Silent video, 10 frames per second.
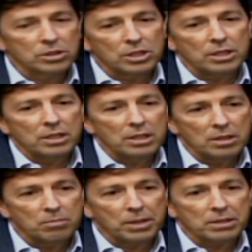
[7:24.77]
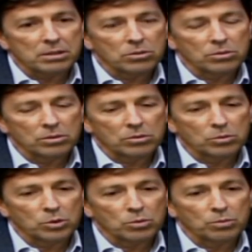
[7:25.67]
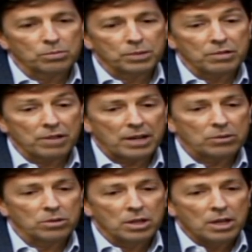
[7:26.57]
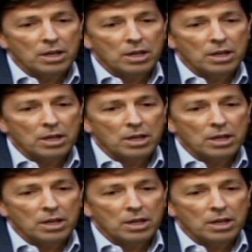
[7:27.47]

de gerir empresas no, no mundo privado.